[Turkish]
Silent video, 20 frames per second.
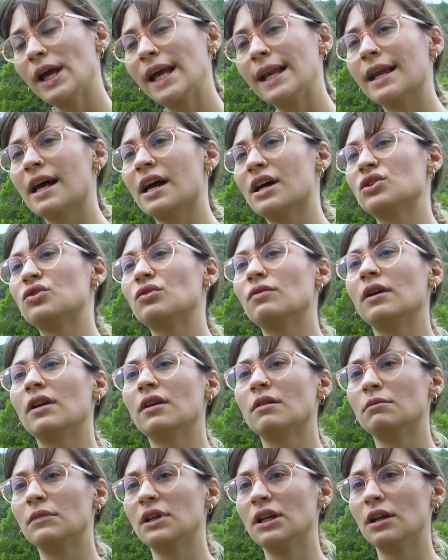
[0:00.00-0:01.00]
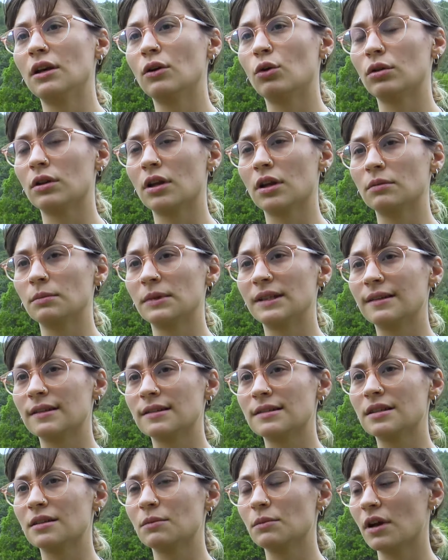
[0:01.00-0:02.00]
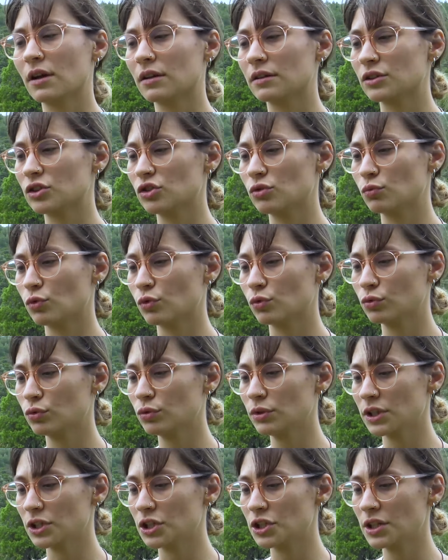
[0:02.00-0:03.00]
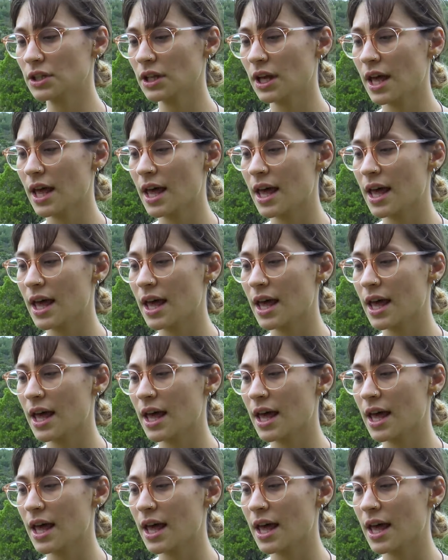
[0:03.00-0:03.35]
enerji verimliliği olan bir tasarım yaklaşımı olduğu için